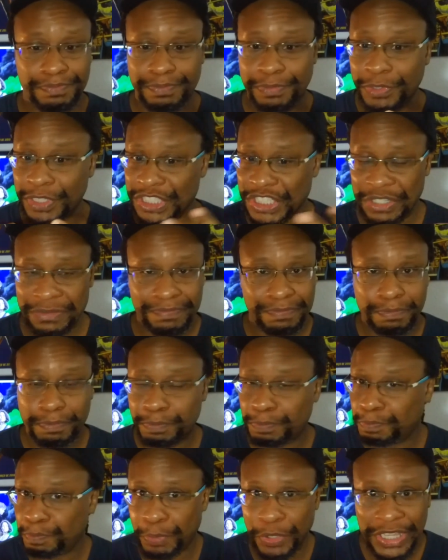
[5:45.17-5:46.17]
Poxa,
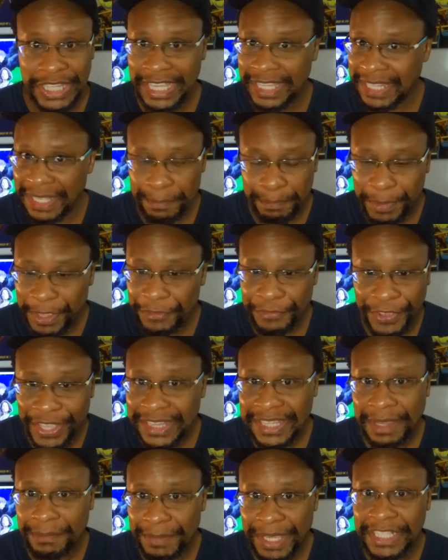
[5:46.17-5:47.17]
poderia
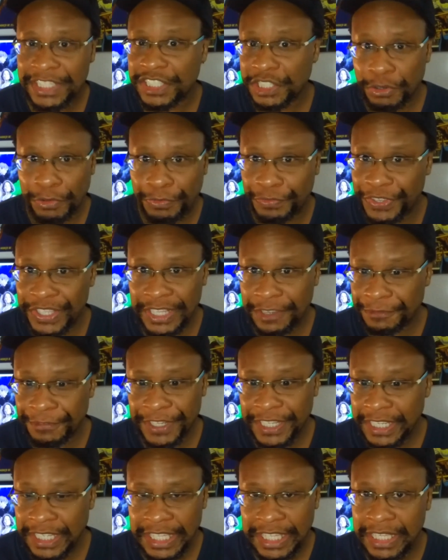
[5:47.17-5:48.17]
perfeitamente ser o fim da
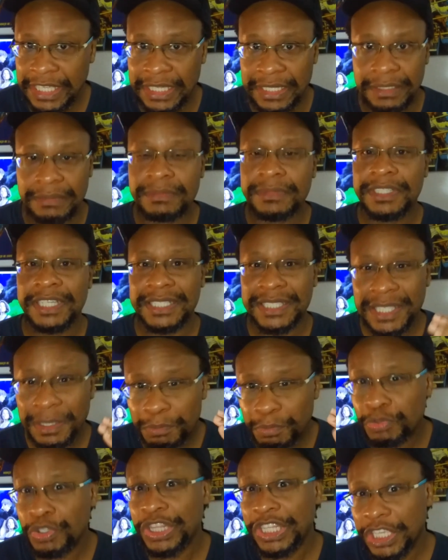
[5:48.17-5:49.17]
franquia. Ia ser
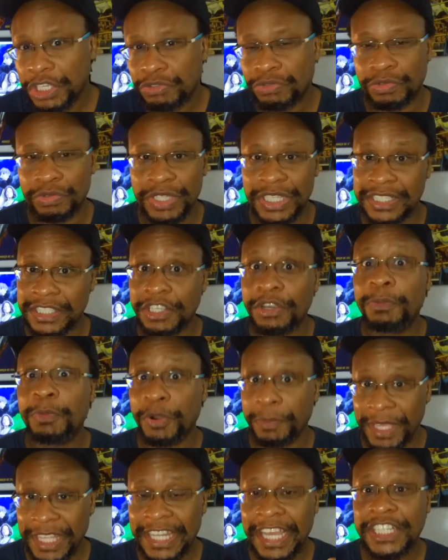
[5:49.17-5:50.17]
bonito, ia ser uma
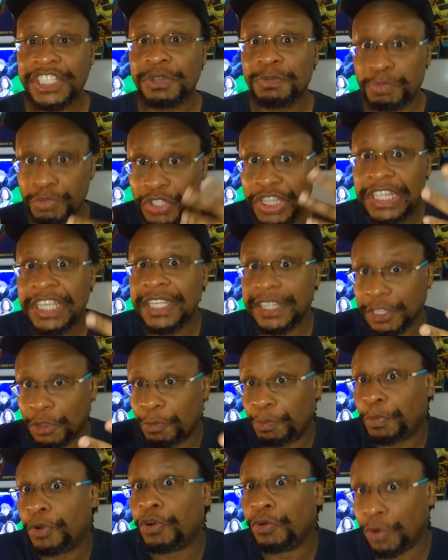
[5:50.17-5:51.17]
homenagem bonita ao
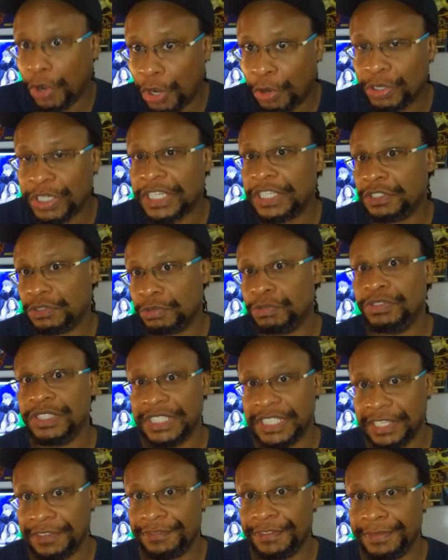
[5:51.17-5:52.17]
Paul Walker,
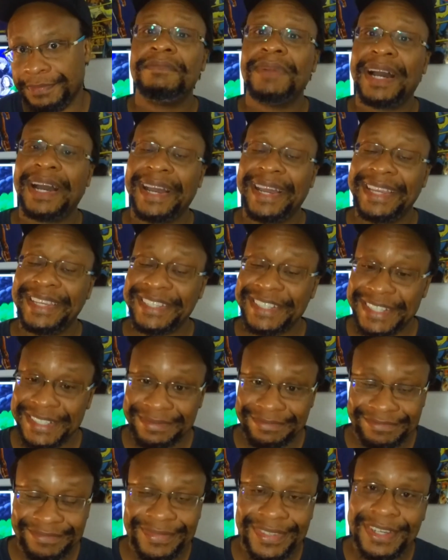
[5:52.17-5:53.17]
inclusive. Mas
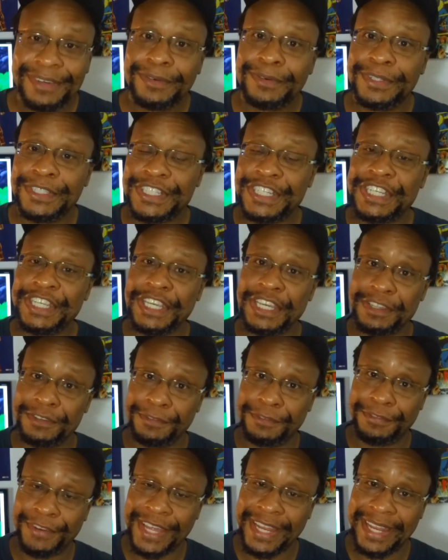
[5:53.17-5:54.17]
o dinheiro
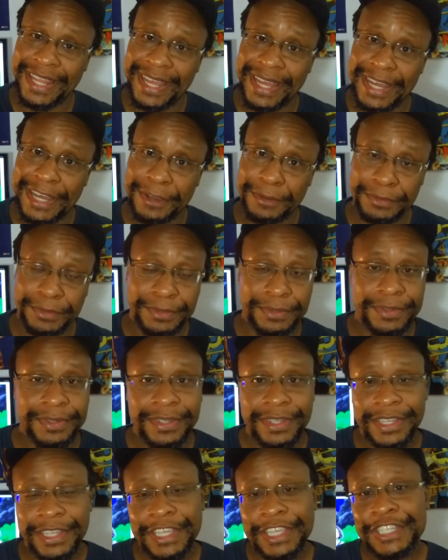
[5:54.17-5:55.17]
fala alto
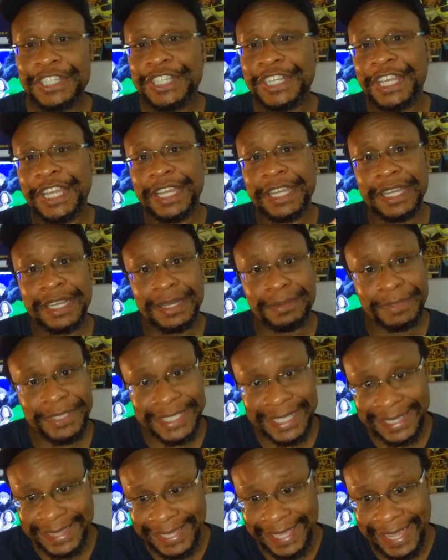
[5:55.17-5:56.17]
e chegamos
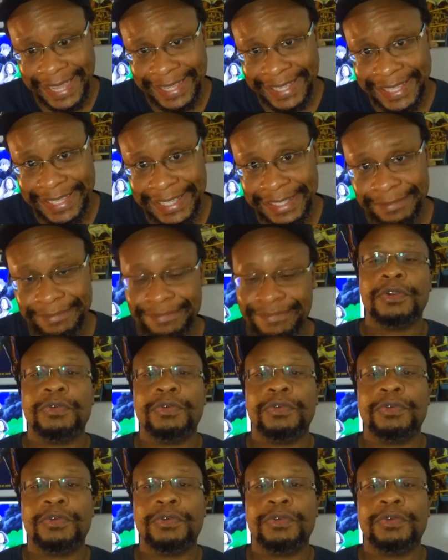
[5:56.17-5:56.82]
até aqui.